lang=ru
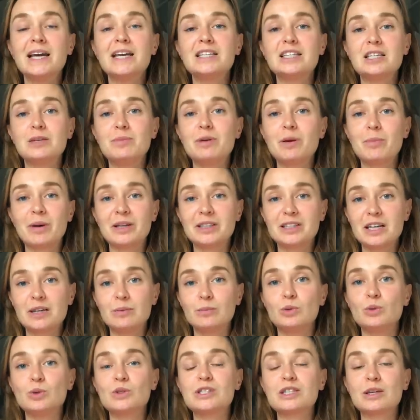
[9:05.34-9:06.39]
тебе
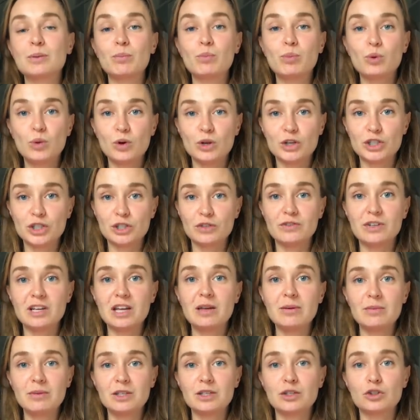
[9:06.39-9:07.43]
потребуется больше
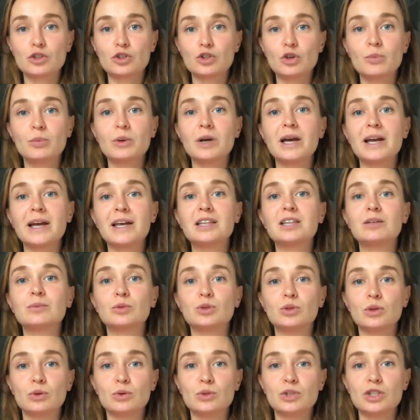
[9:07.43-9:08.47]
времени, чтобы этому
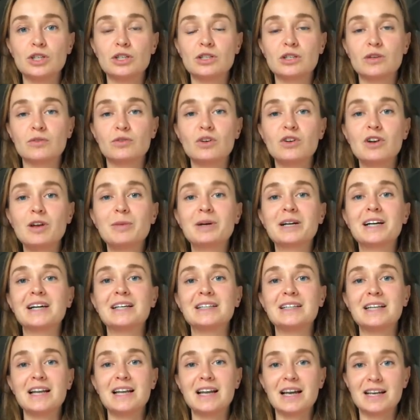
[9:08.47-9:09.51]
научиться. В то время как
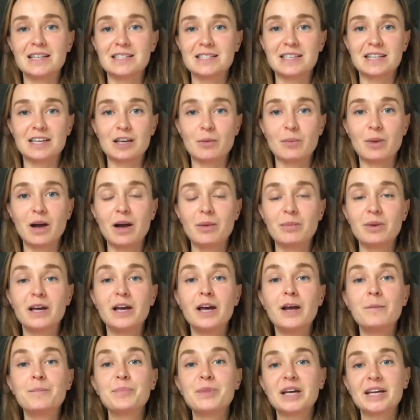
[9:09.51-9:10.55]
итальянские мамы
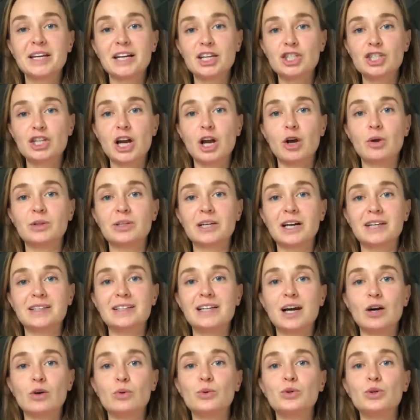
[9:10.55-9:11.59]
рожают,
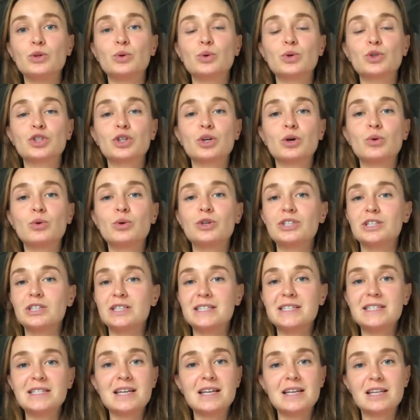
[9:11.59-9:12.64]
когда у них уже очень
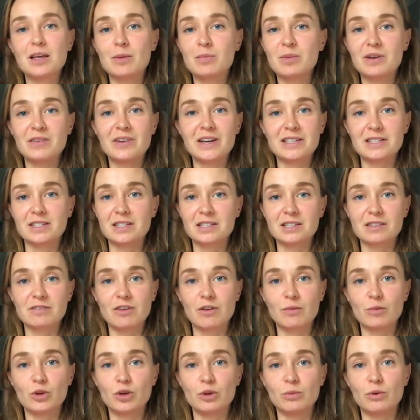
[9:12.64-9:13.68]
сильная привязанность к
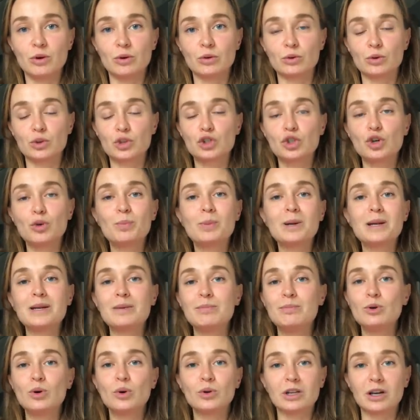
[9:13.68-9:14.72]
своему ребенку, что что бы
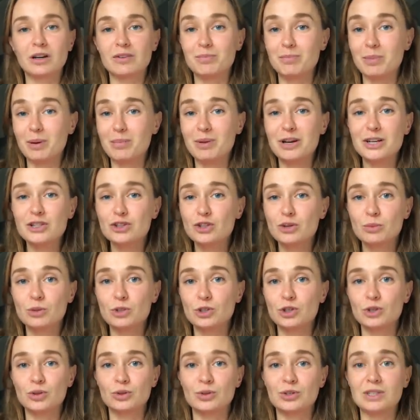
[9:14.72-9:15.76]
ребенок по большому
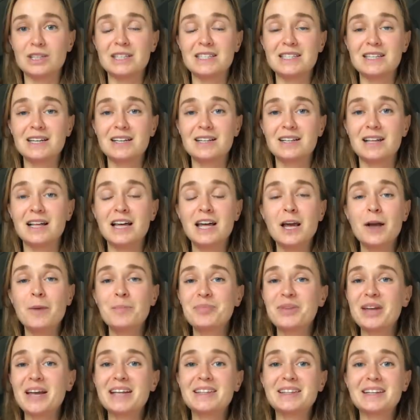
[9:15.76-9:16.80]
счету не делал,
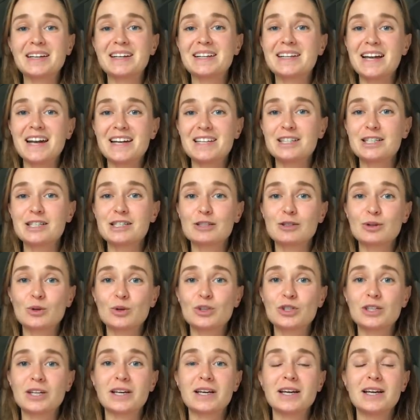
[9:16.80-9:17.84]
это крайне
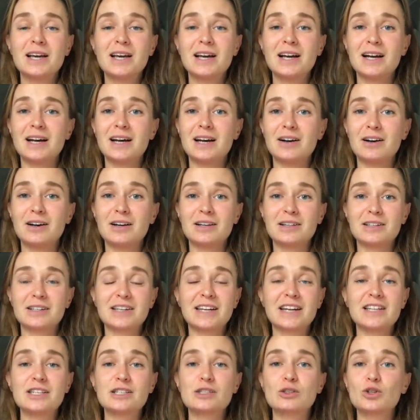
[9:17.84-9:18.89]
сложно, а,
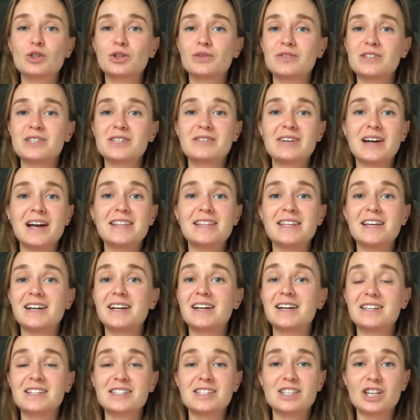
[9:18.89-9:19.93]
крайне сложно вызывает
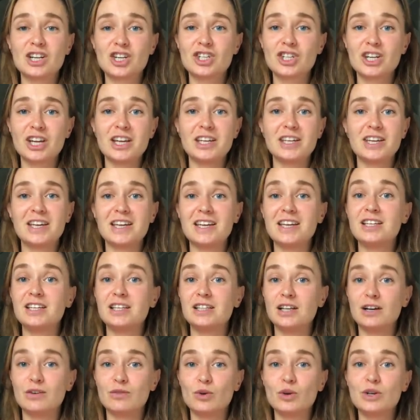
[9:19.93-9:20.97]
некое раздражение и
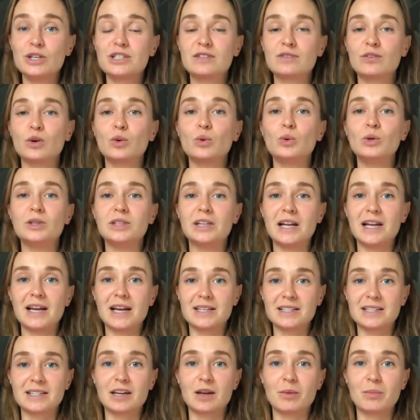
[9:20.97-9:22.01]
недовольство у
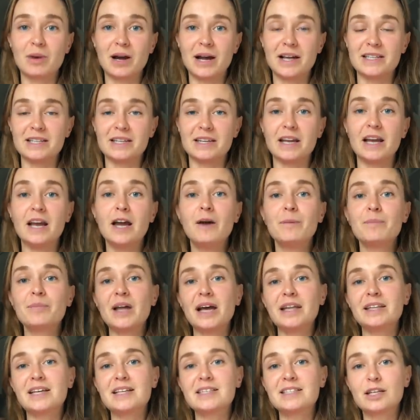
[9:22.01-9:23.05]
итальянской матери.
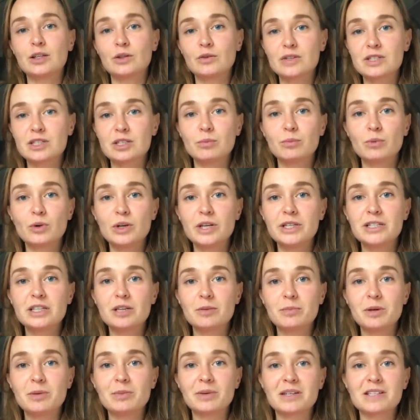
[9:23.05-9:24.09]
Она становится более
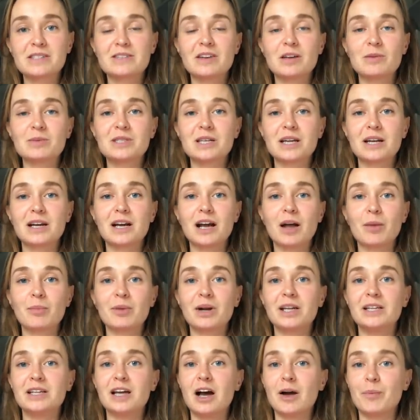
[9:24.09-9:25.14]
терпима к своим 40
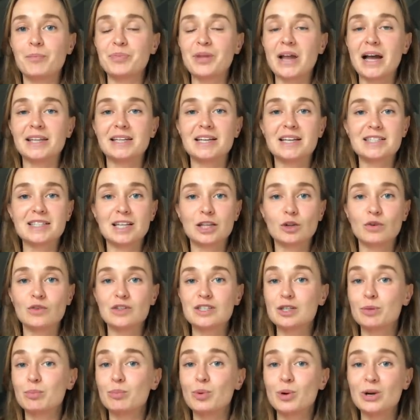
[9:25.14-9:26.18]
годам, она
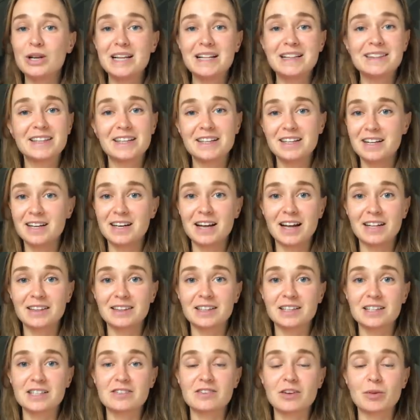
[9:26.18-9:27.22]
становится более толерантна
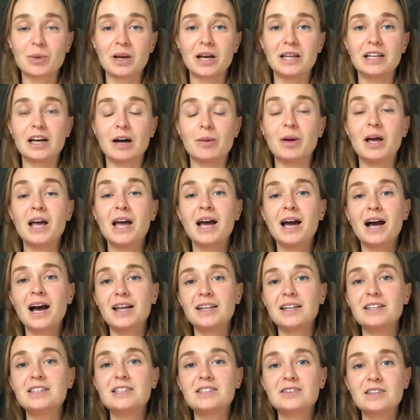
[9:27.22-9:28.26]
к своим годам.
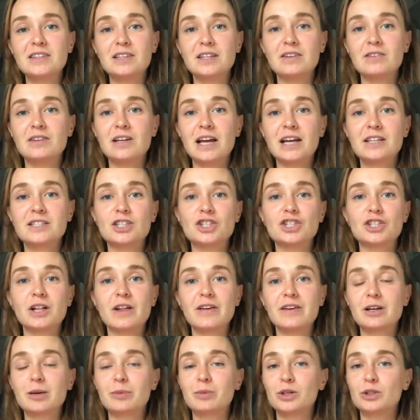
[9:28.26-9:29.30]
Она действительно является
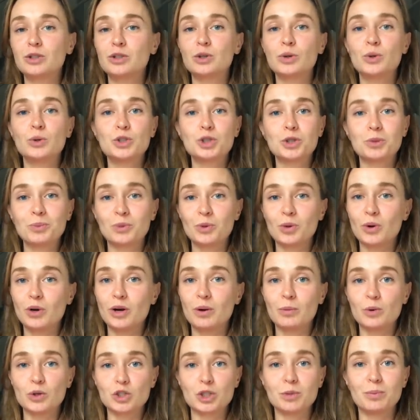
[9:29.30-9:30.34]
человеком, который очень много
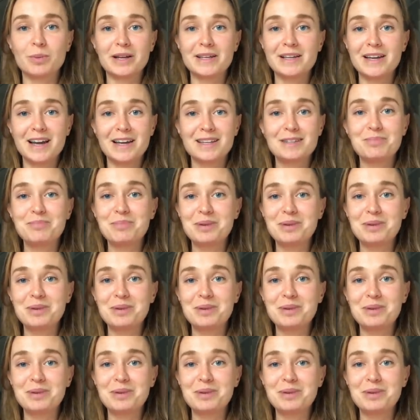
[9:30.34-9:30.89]
может понять,